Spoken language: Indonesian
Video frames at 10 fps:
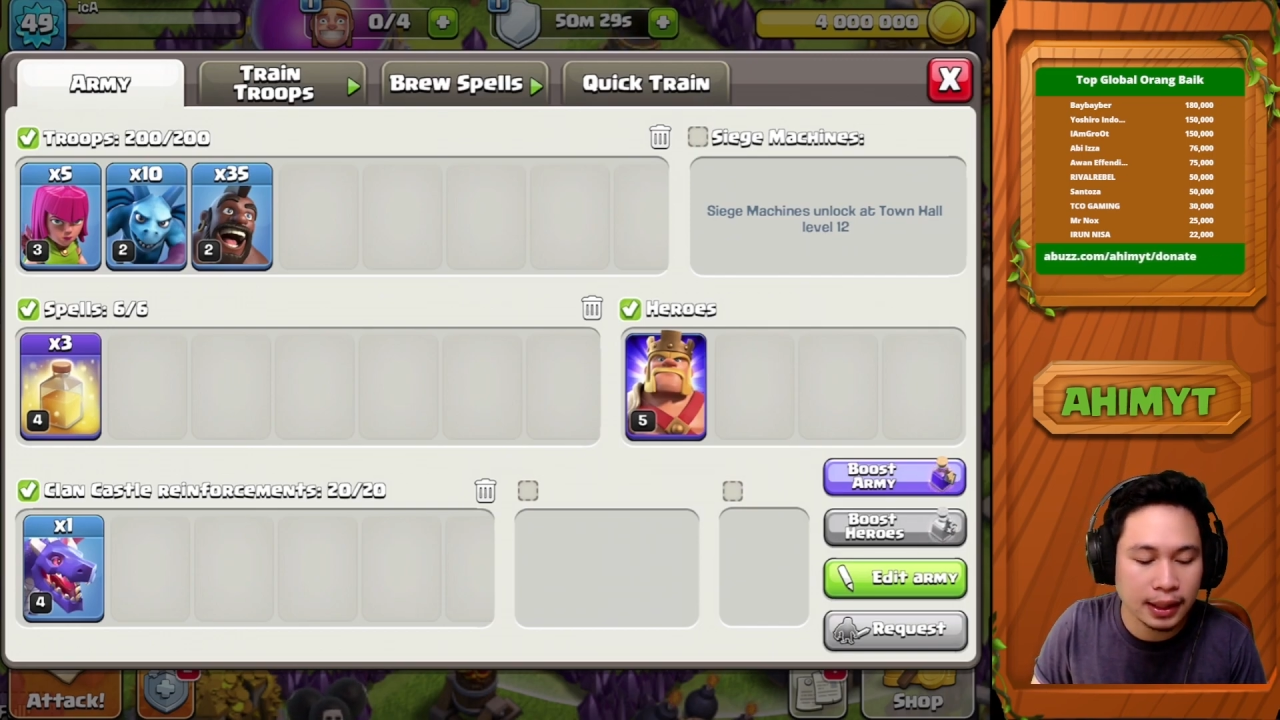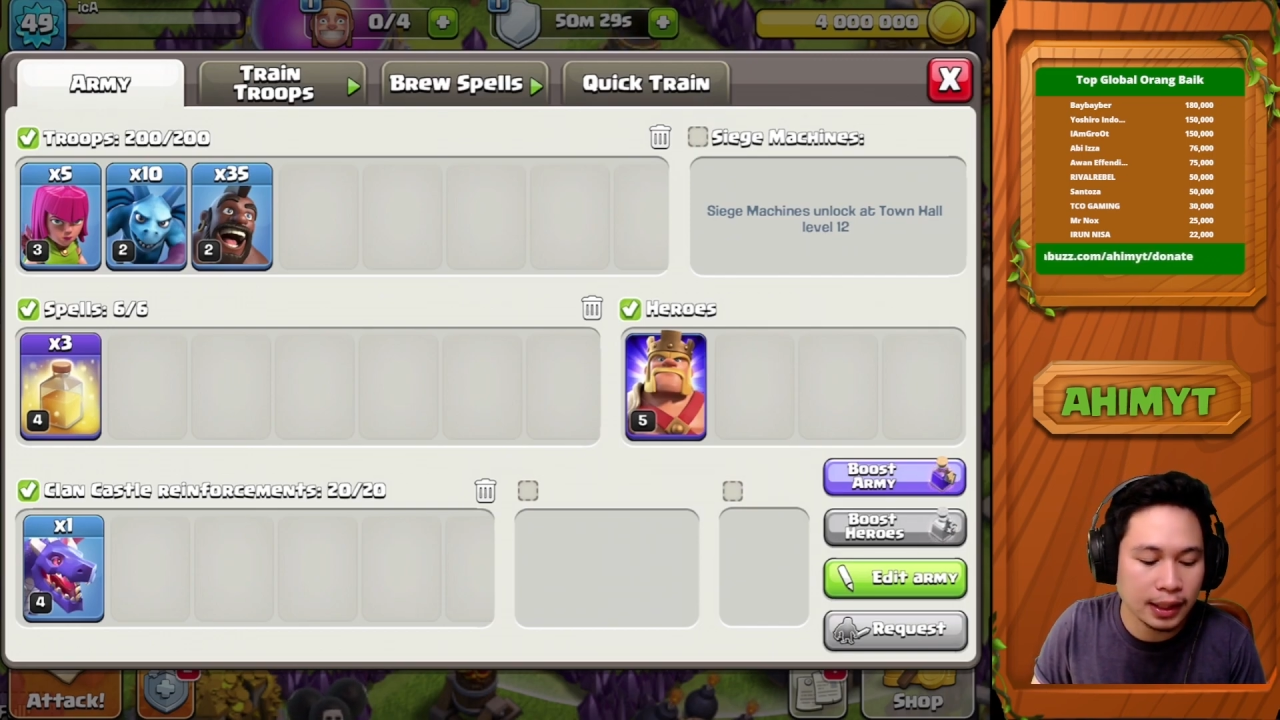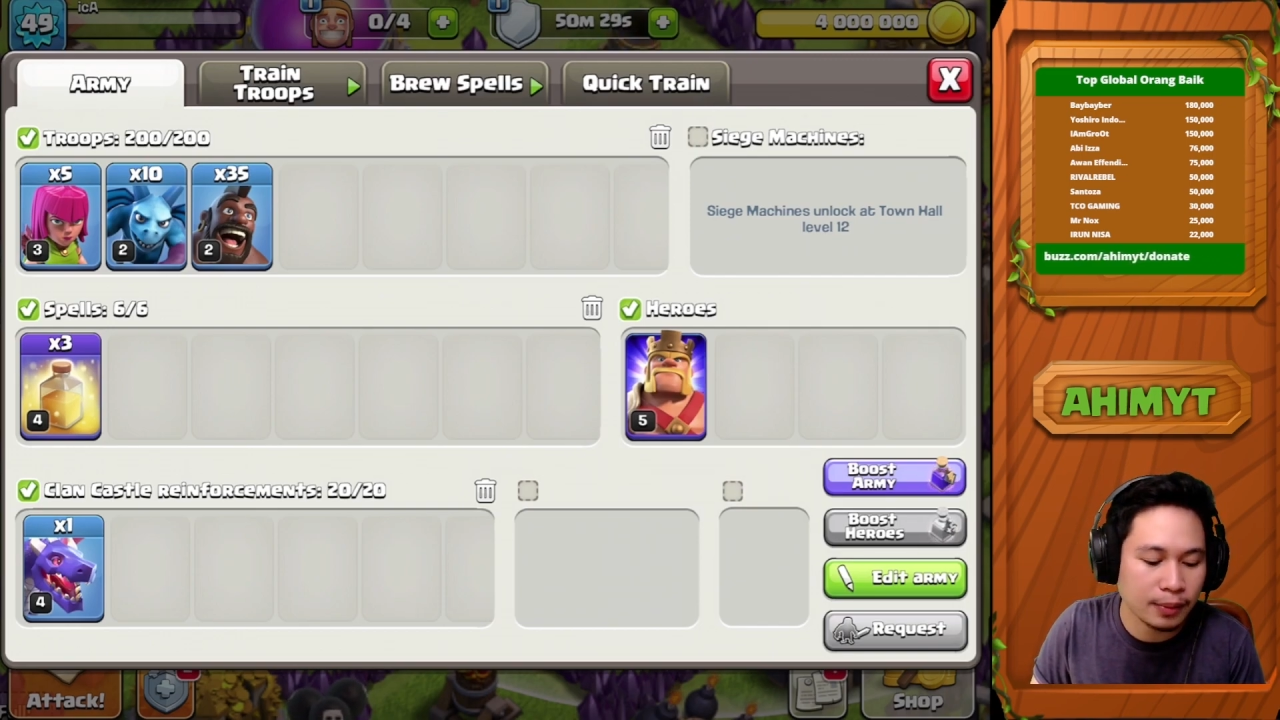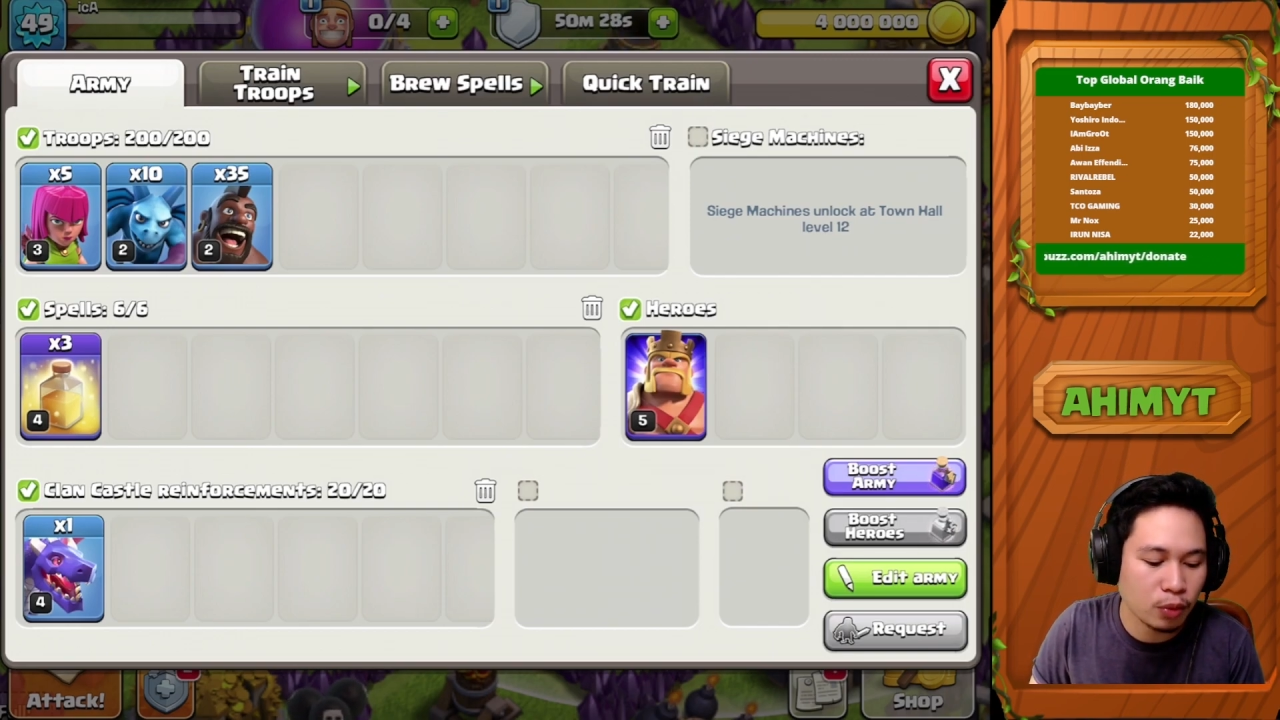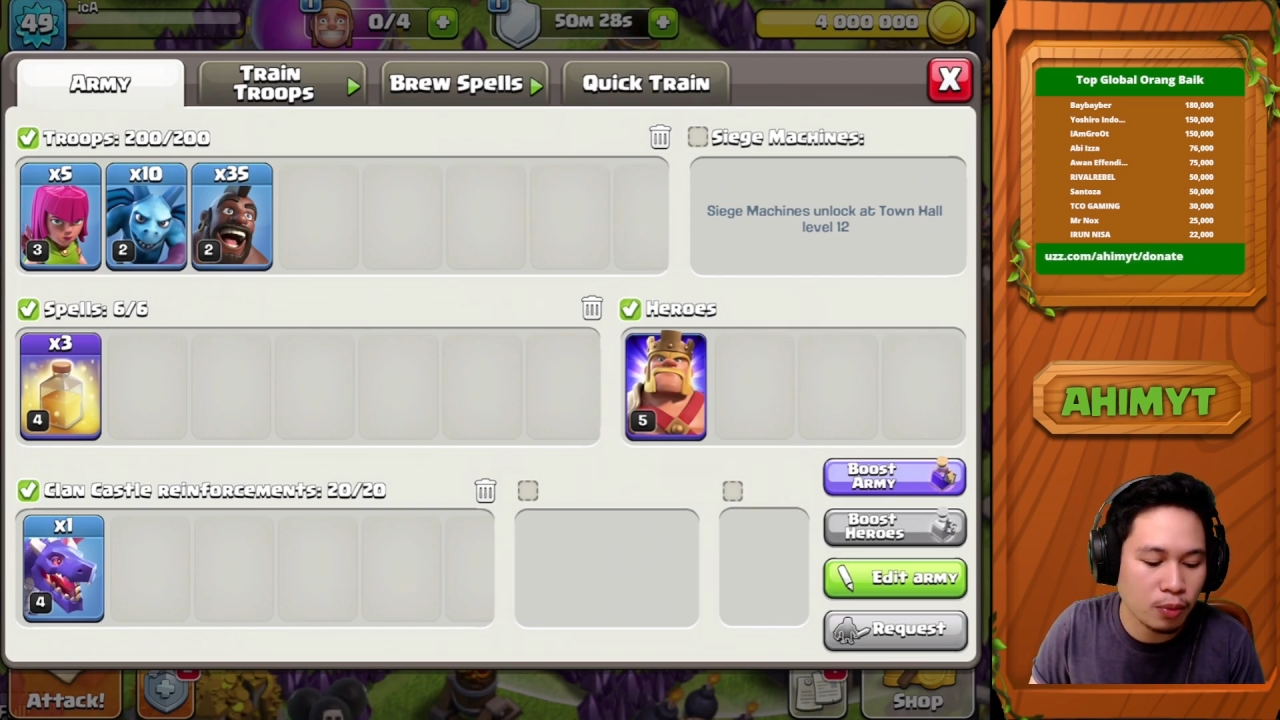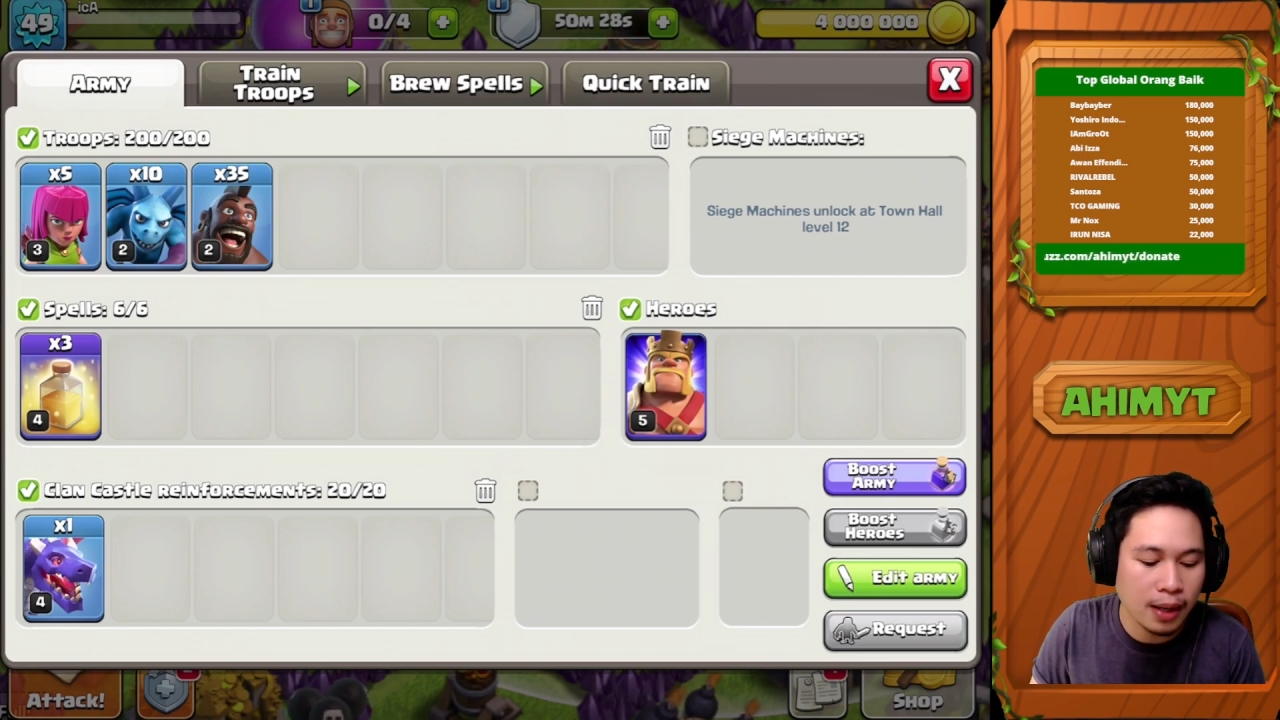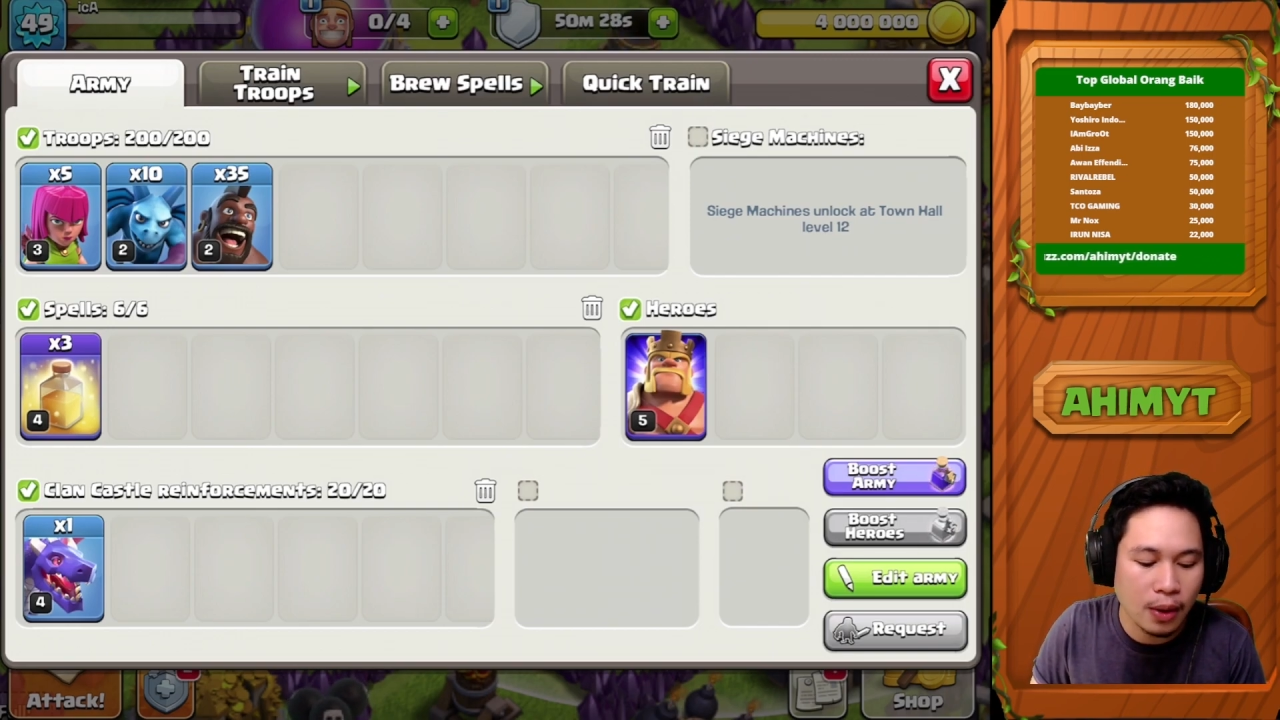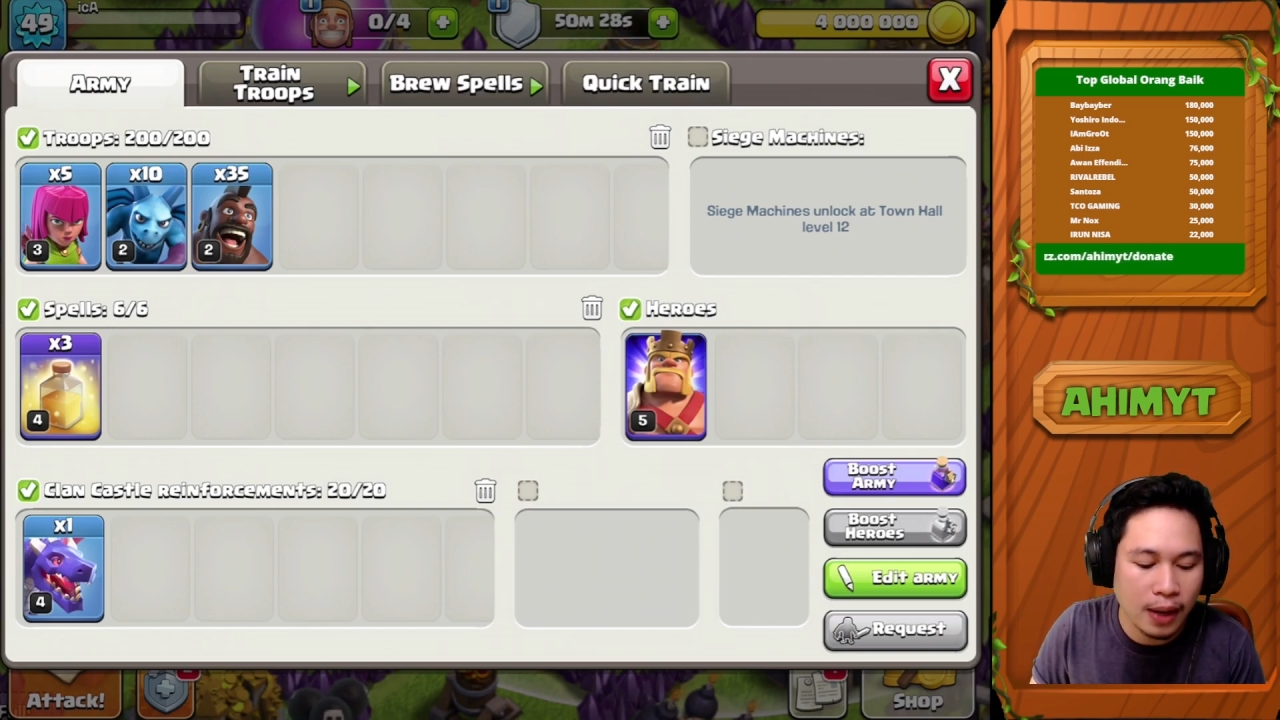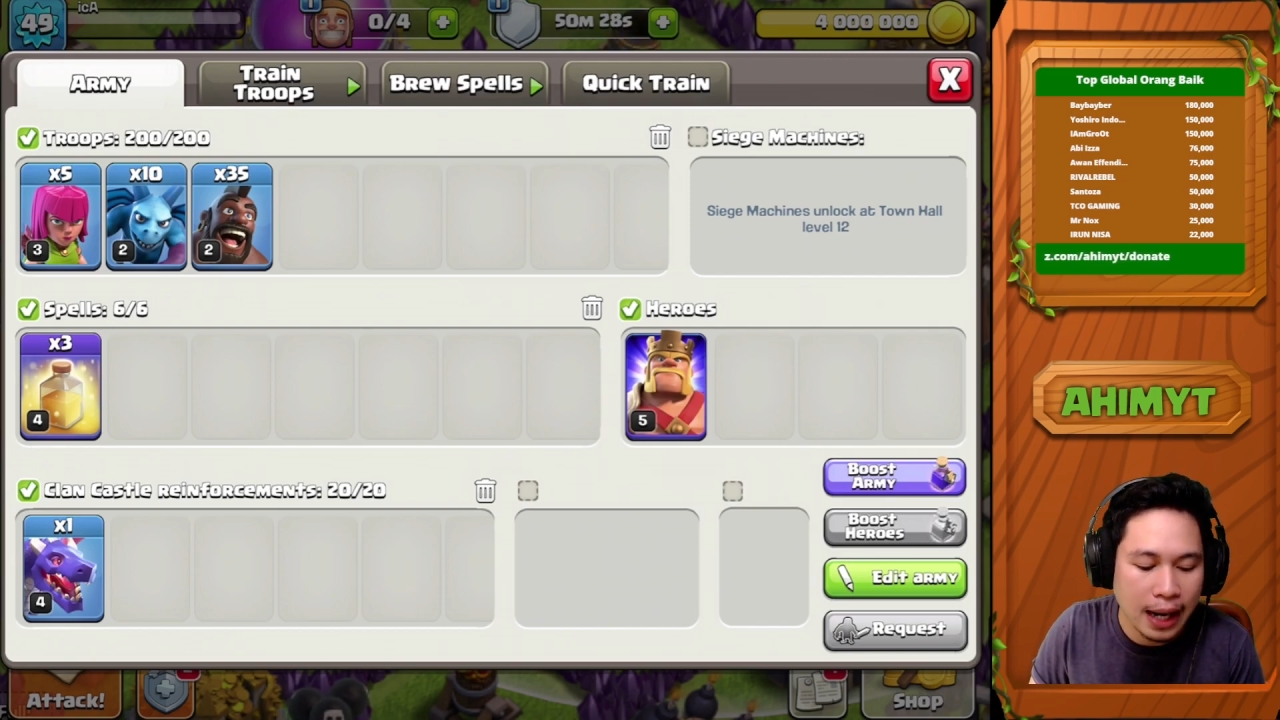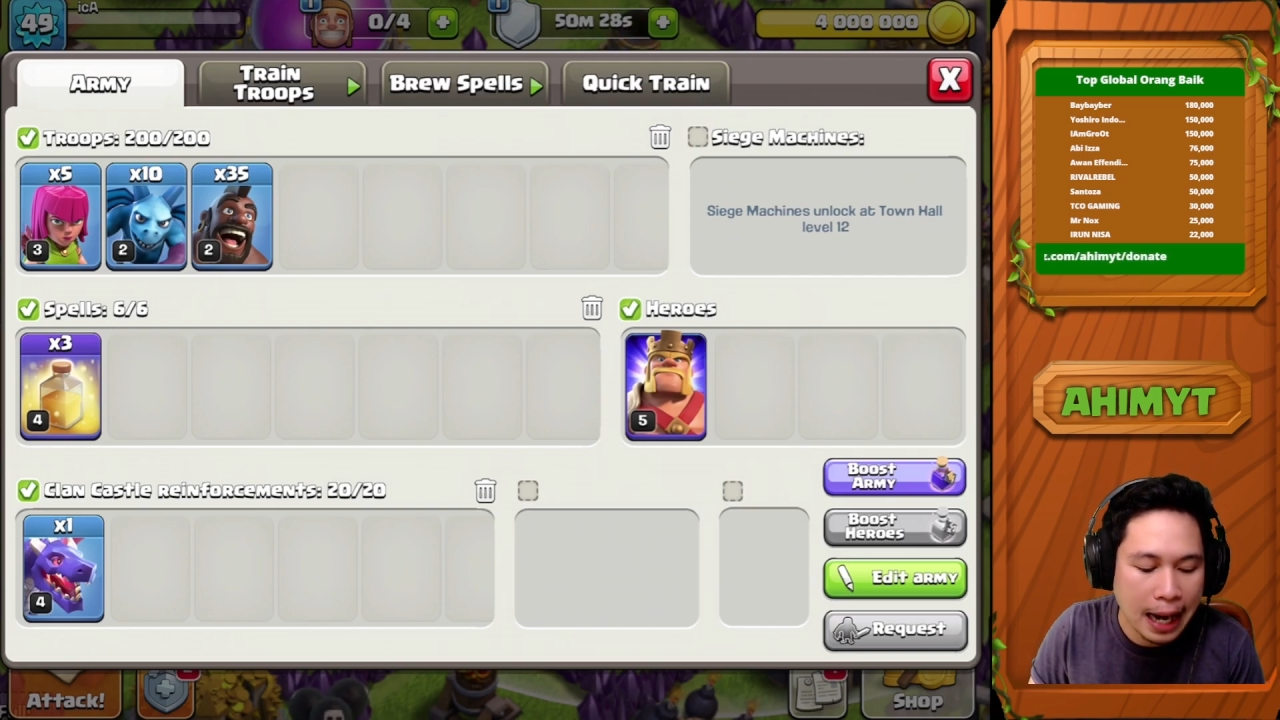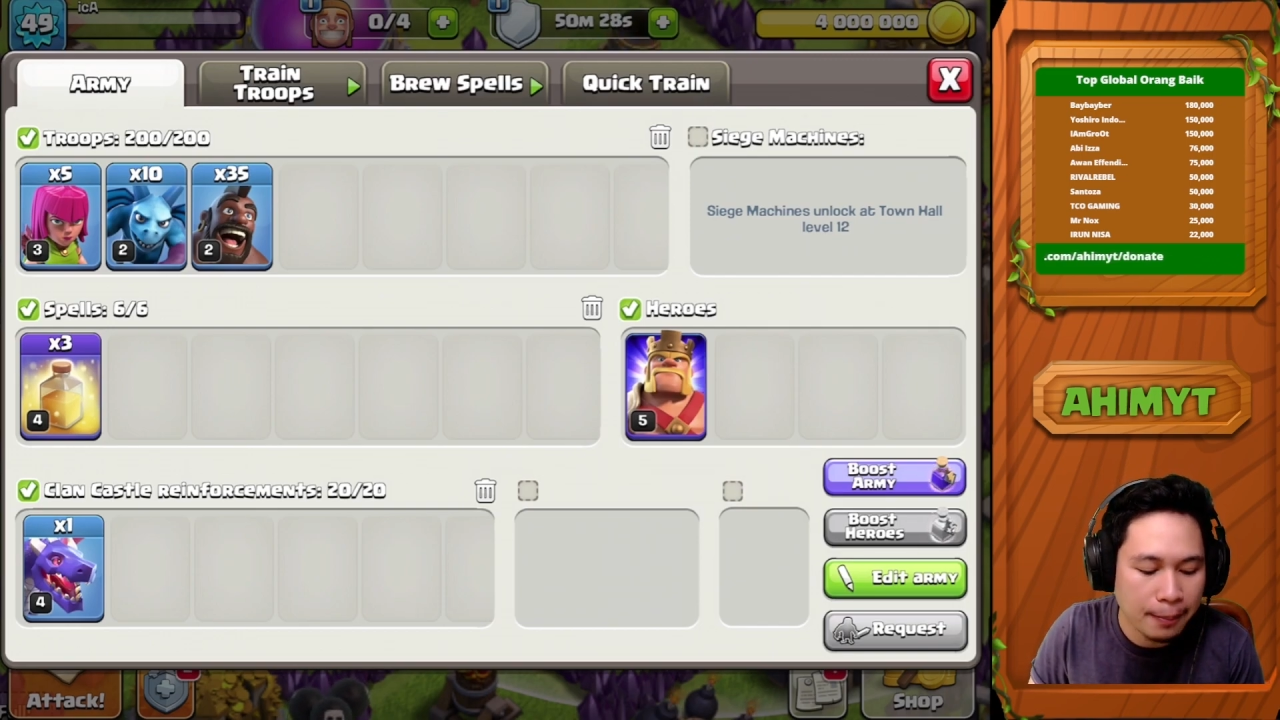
kalian mau bawa